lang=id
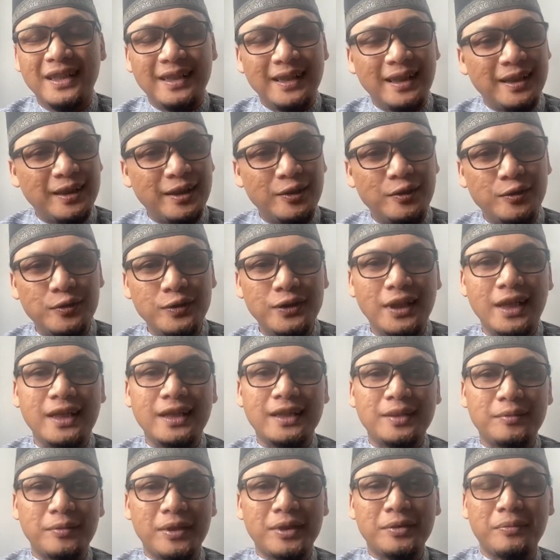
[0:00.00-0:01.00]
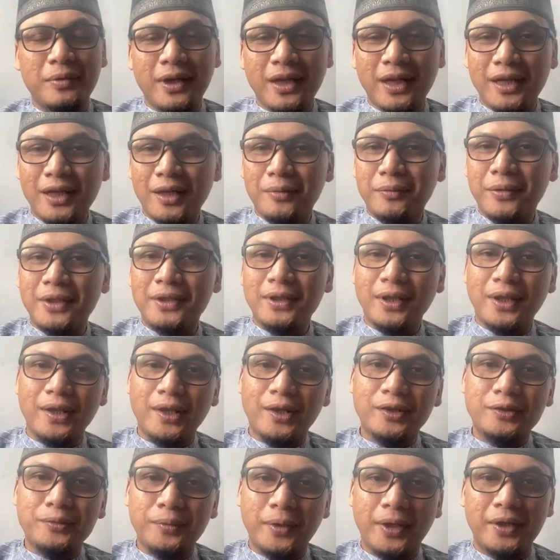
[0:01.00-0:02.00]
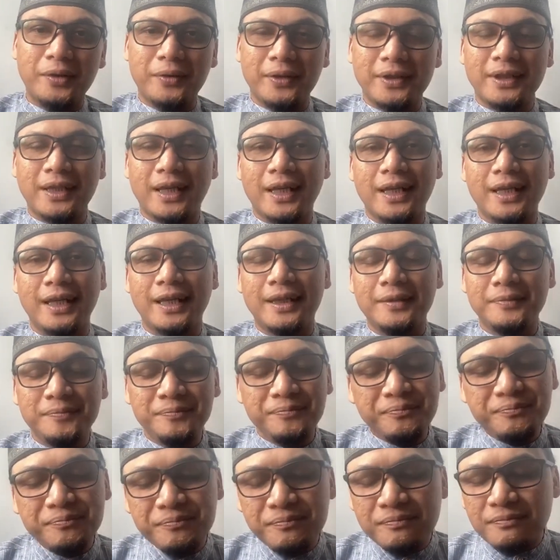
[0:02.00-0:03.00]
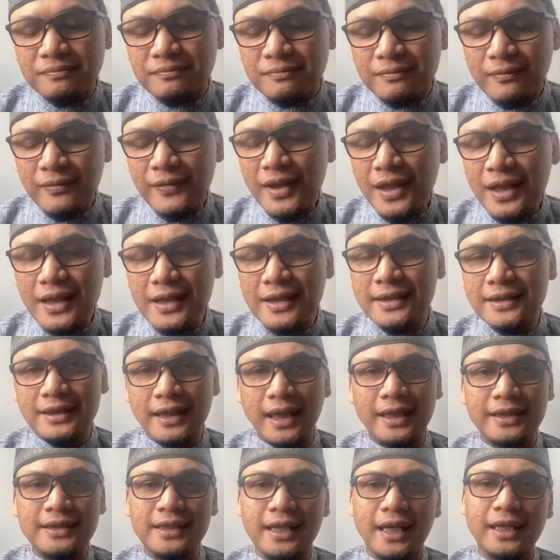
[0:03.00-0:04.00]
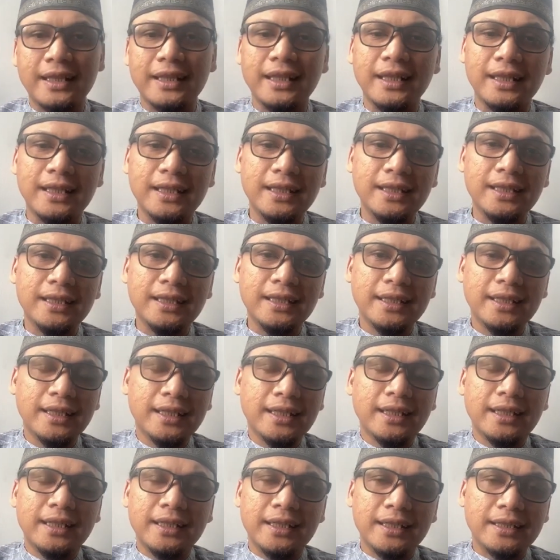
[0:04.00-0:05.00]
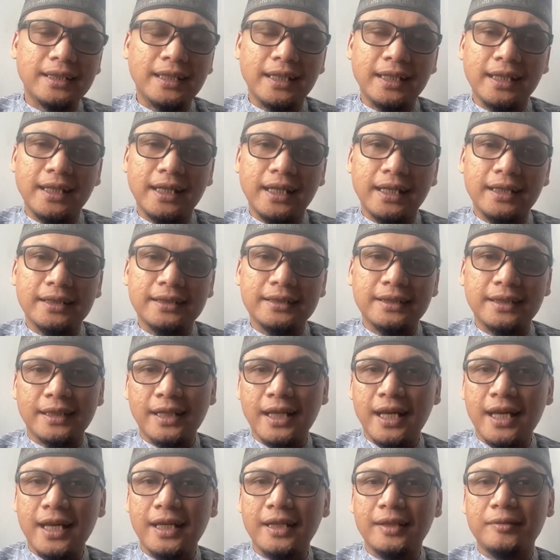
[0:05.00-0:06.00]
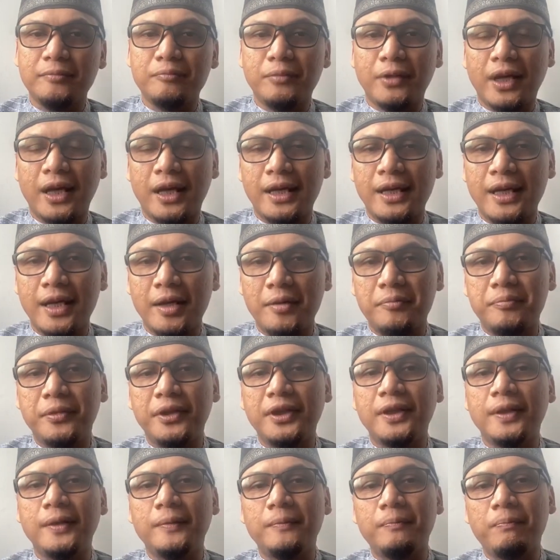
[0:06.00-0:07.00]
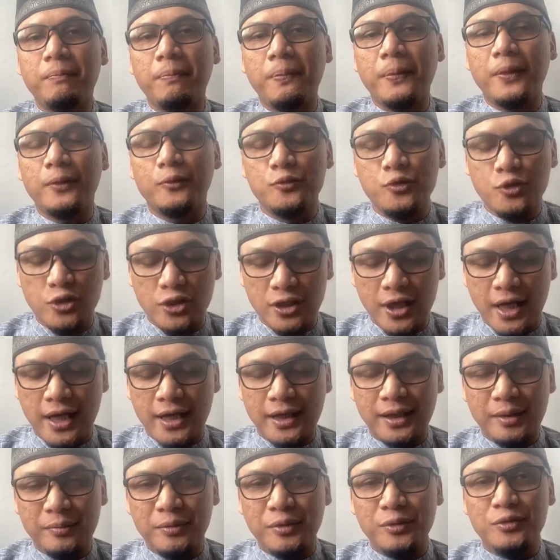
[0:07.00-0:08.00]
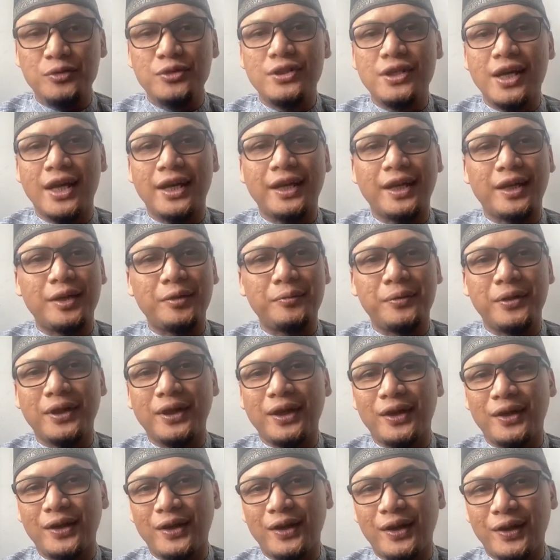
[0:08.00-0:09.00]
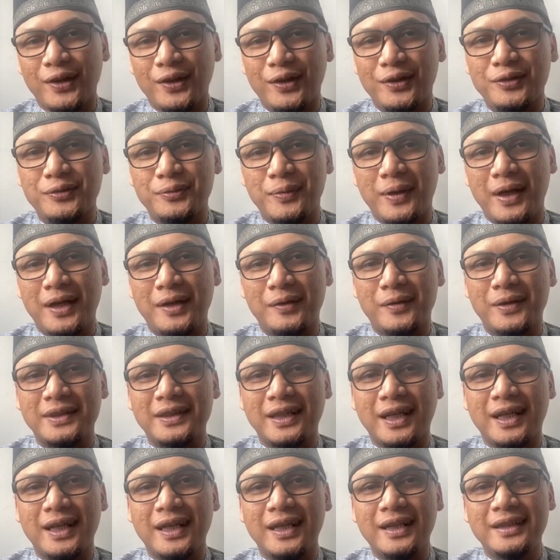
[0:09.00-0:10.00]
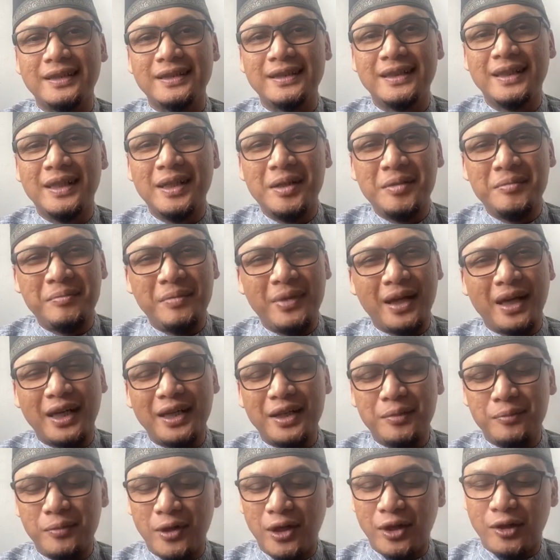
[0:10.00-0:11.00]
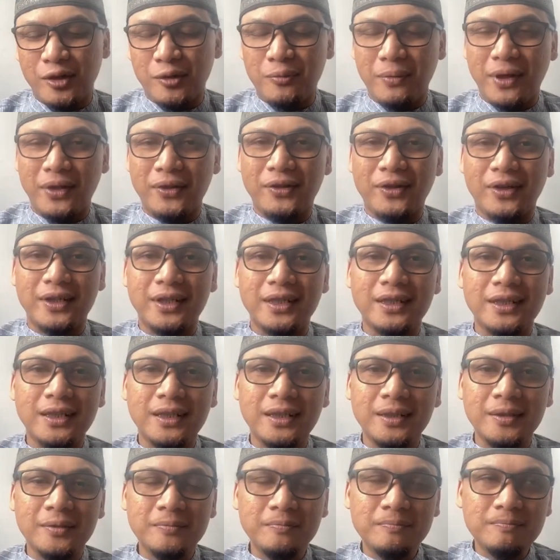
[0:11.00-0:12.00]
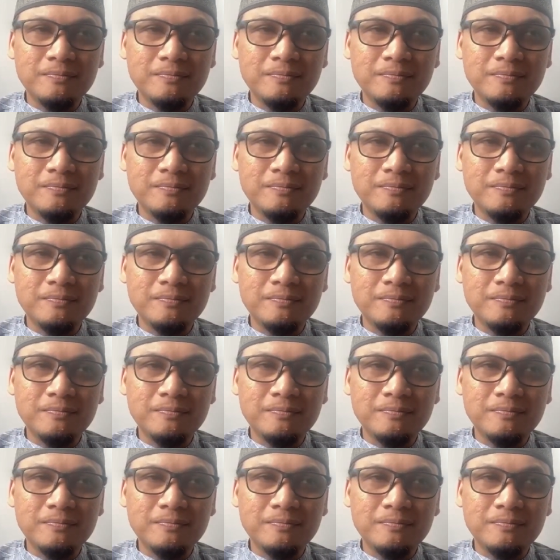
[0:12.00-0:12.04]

Dan tentunya teman-teman yang rahmati Allah Subhanahu wa taala saat-saat ini kita sedang menghadapi ujian demi ujian yang diberikan oleh Allah Subhanahu wa taala Bahkan di bulan Ramadan ini